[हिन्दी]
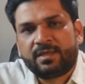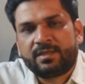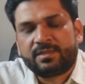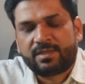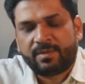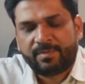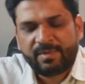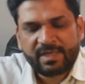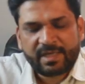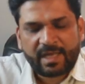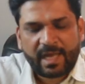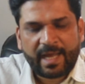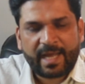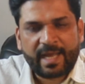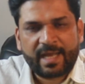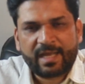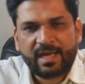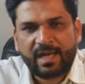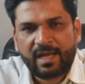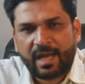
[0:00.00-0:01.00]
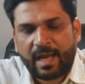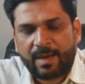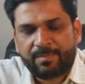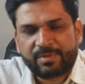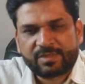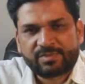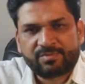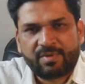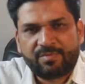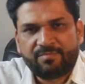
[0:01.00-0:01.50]
जब इनका एंगल
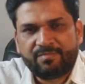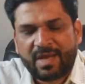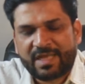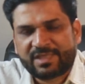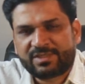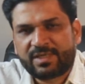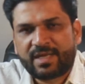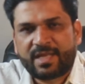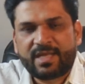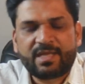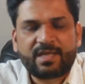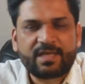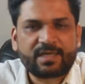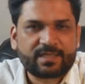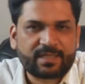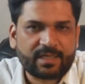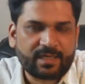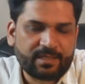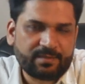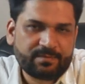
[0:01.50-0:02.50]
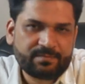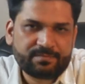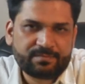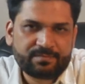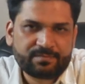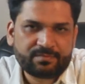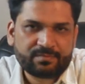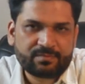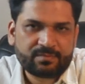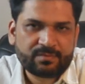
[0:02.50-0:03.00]
आपस में मैच नहीं करता
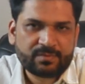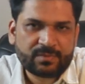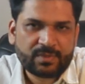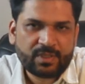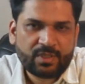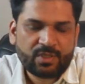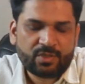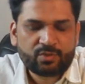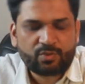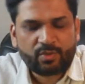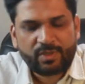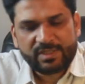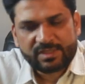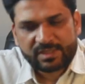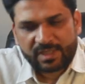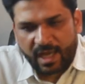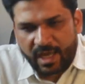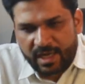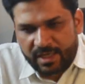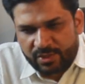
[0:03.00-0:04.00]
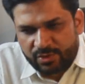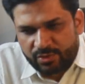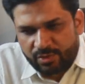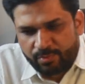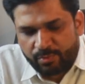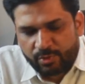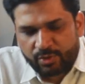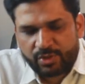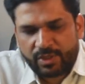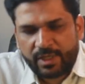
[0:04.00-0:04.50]
तो इंसान की जो
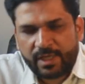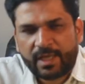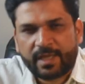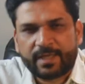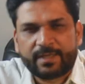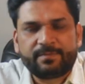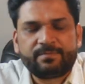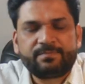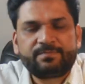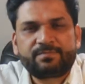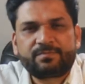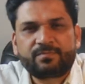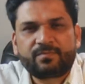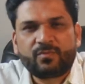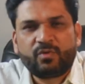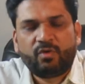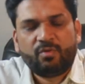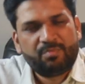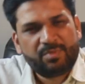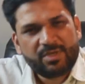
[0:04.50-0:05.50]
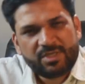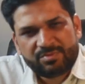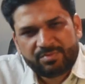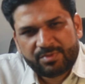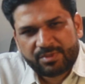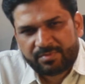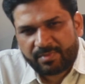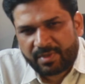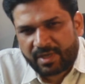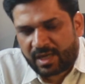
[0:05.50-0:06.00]
बुद्धि है वो बीच
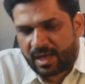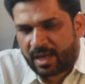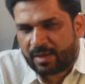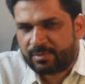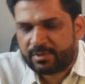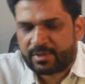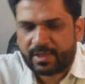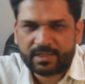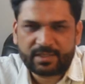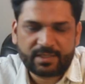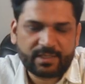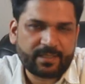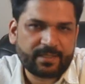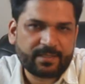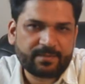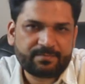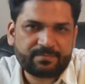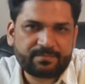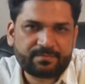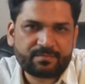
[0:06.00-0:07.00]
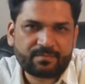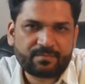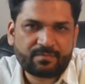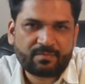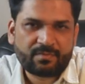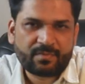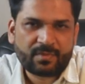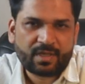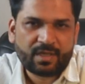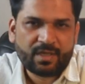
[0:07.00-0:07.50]
बीच में खराब हो जाती है
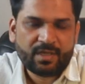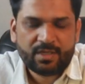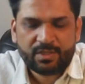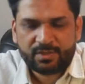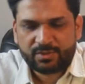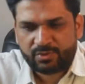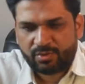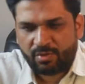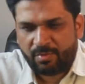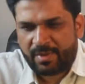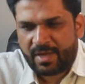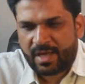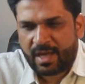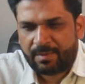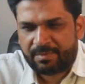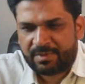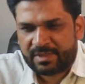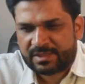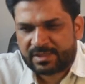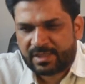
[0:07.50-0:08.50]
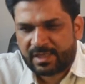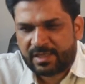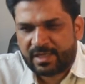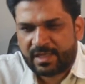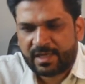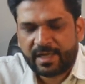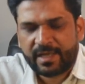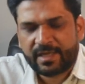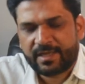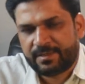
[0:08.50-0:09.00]
जो भी आप डिसीजन
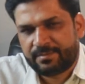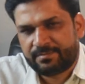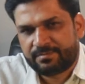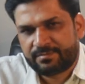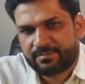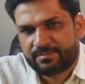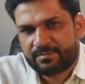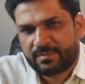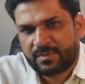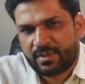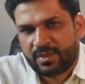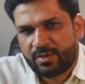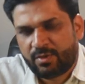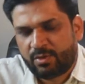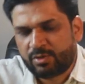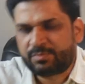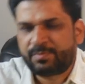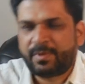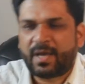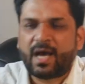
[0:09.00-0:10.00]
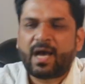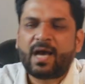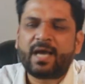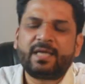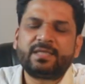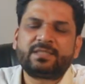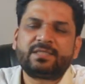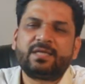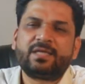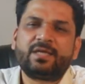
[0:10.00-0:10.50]
ले रहे हैं उसमें
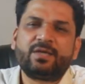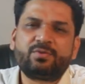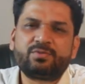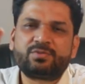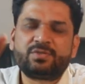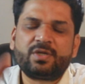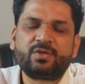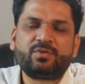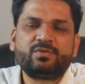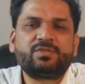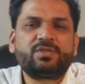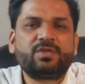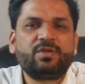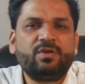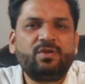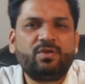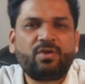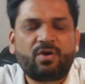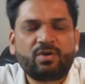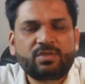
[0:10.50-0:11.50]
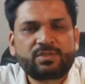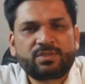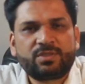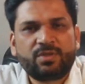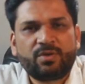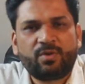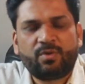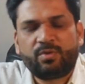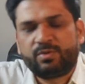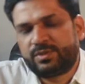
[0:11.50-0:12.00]
आगे चल के कुछ ना कुछ लॉस
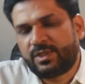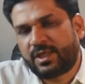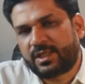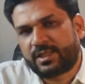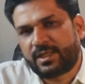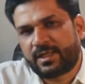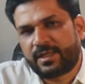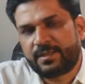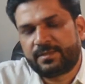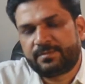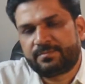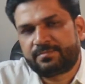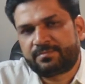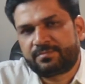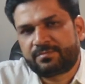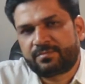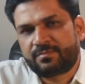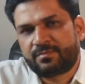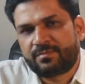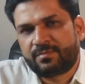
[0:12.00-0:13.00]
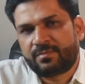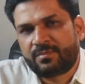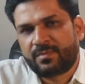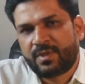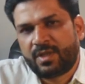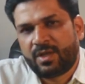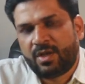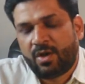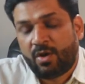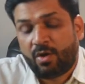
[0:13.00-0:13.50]
हो जाता है
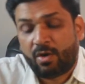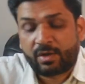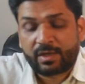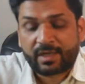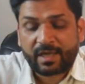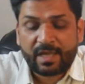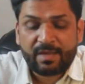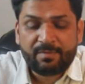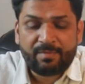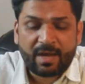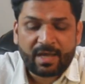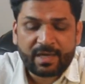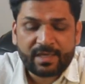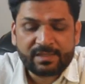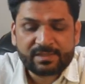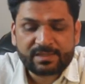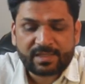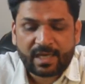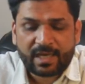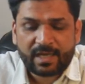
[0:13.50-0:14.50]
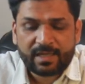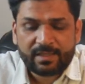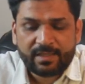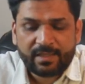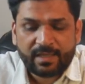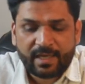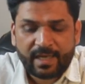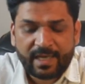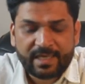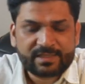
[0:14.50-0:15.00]
और कई बार
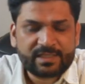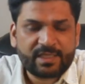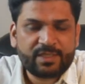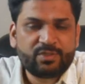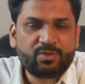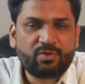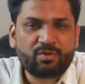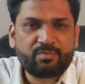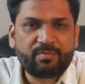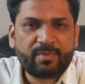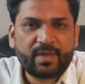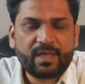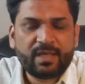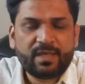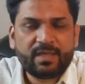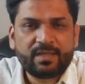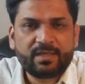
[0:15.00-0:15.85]
इंसान ऐसे योग में